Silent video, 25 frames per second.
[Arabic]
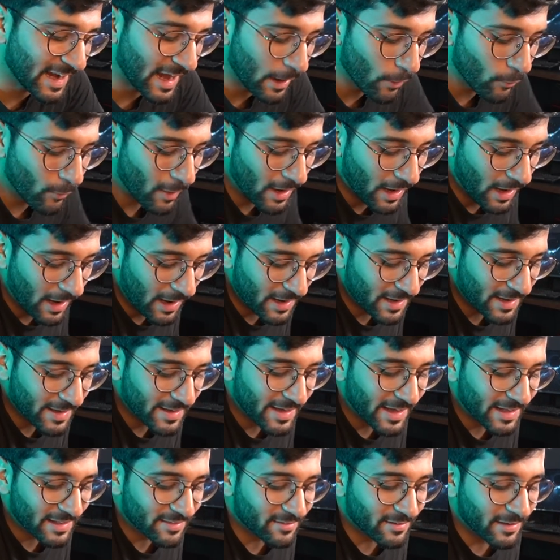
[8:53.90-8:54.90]
الاول
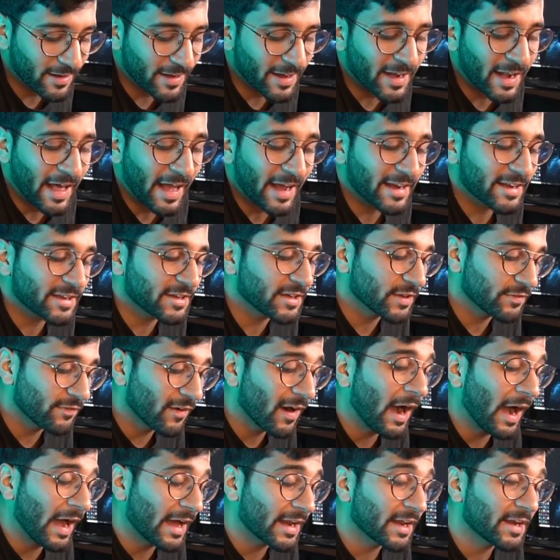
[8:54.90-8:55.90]
حاليا صاير حق الدفاع
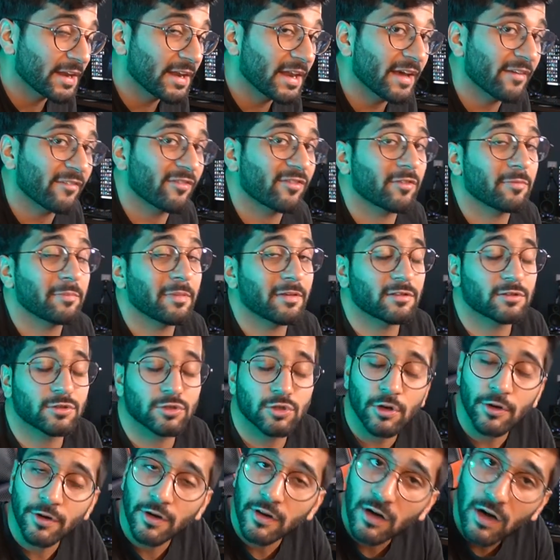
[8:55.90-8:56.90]
عن النفس، بس
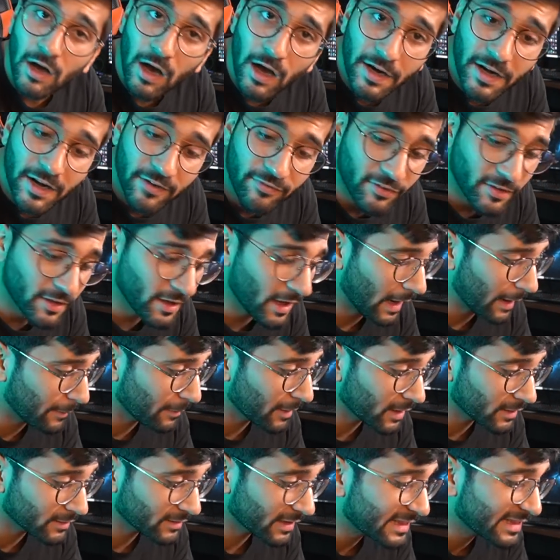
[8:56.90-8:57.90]
شلون الراحه النفسيه
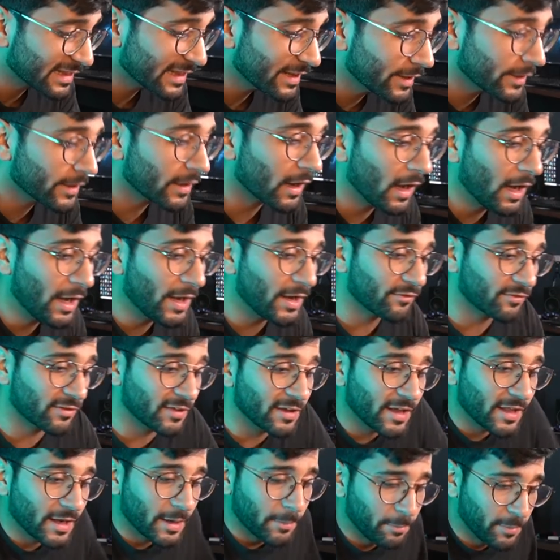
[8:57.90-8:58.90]
حبان؟ قلت لنا الراحه
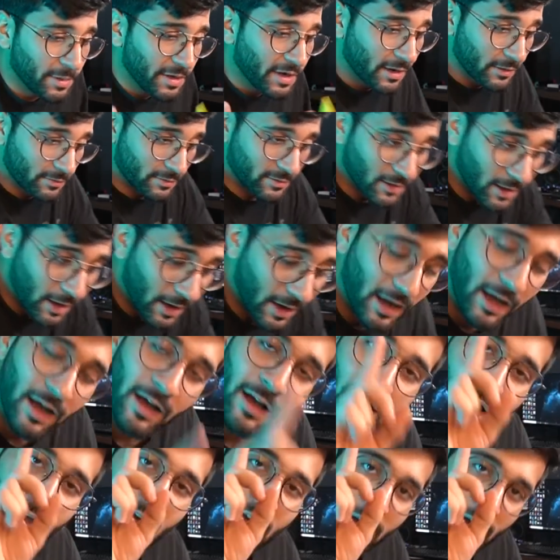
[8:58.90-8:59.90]
النفسيه نبي نرتاح.
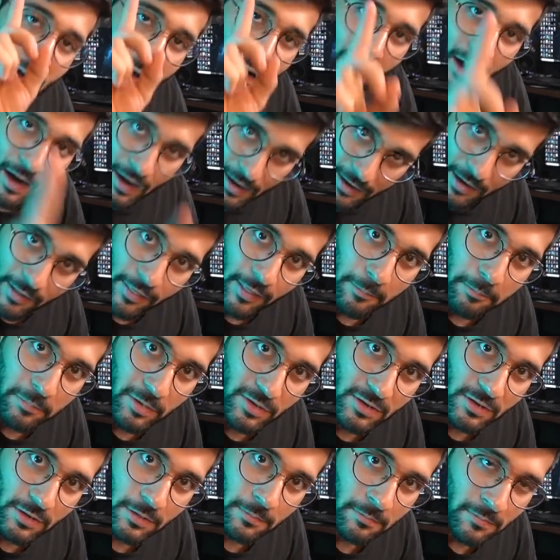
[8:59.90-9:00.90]
انا
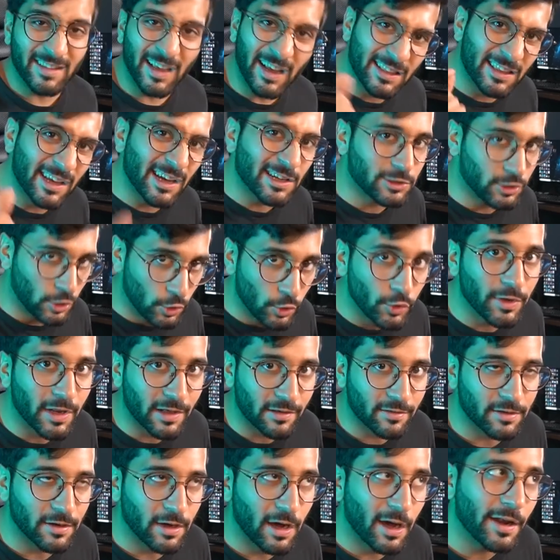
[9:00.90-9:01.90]
اضبطكم، تحتاج عود
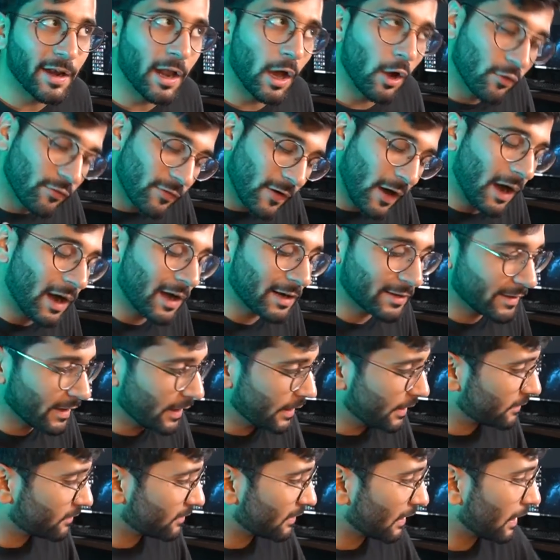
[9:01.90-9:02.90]
اسنان او في حالتي
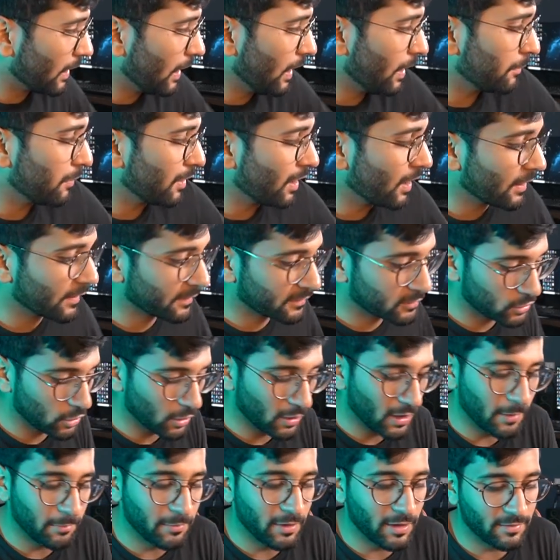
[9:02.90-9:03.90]
انا الصراحه باخذ
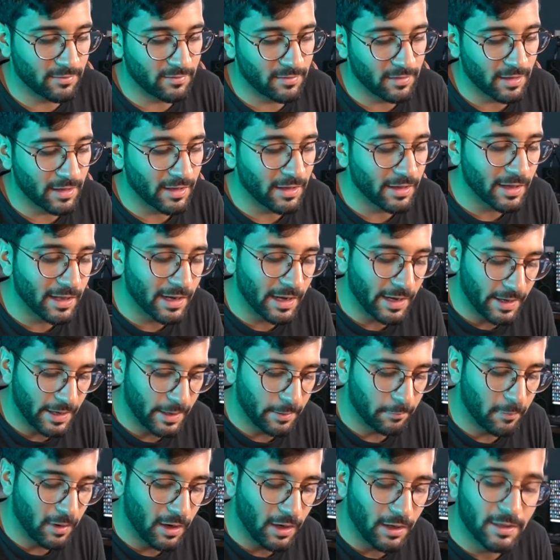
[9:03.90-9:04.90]
شوكه بلاستيكيه لان
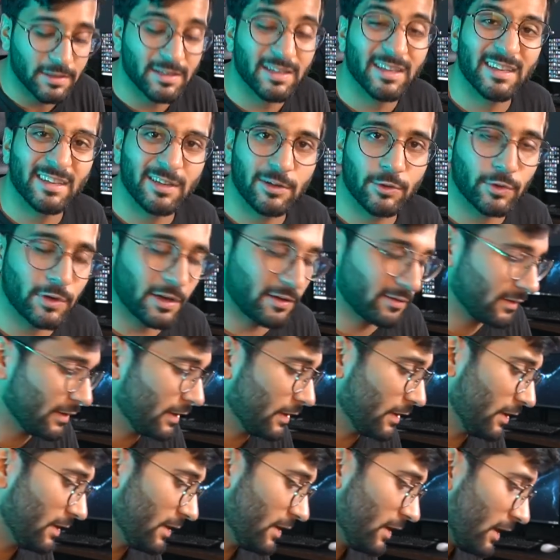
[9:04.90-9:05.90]
ما عندنا عود
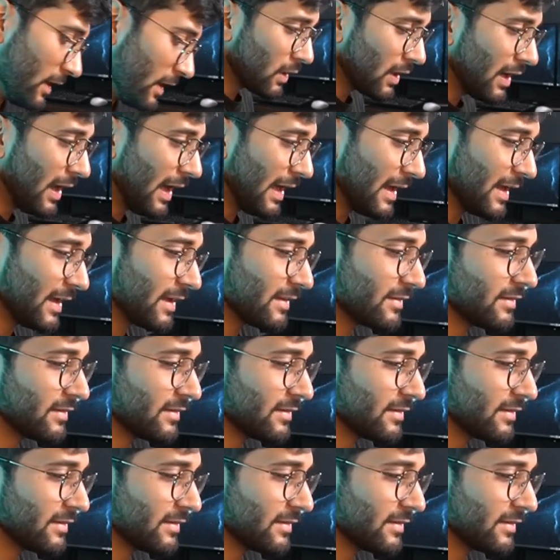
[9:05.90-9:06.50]
اسنان هني، كل اللي عليك